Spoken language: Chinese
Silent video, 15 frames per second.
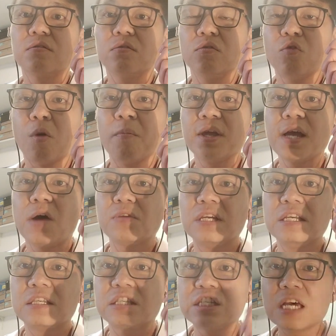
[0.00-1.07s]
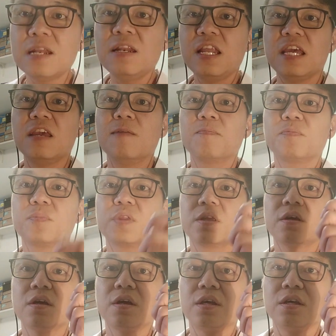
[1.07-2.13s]
我们要以真理、
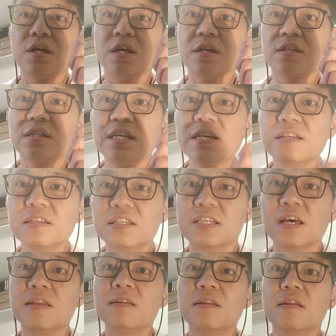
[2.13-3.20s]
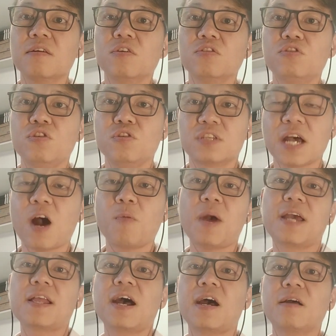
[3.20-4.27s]
以心神去朝拜
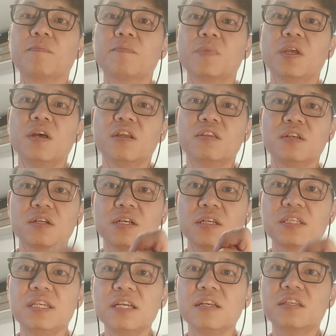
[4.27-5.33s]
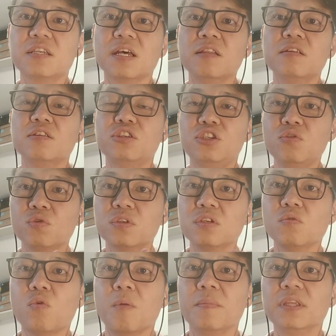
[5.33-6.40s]
他。这个心神就是
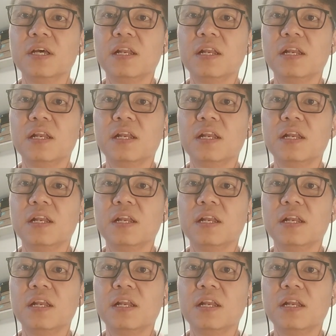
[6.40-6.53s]
我们的